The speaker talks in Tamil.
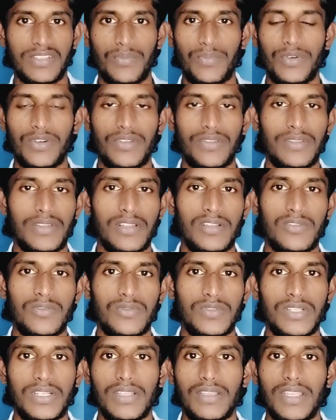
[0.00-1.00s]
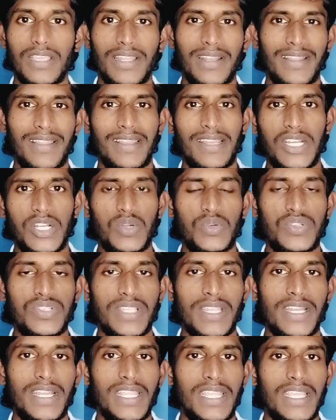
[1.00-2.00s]
சப்போர்ட் வந்து நீங்கள் கொடுத்துட்டு இருந்தீங்க நிறைய டவுட்ஸ்
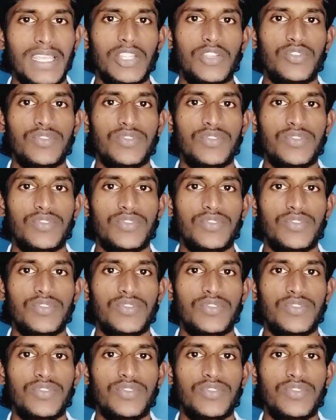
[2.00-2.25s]
கேட்டீங்க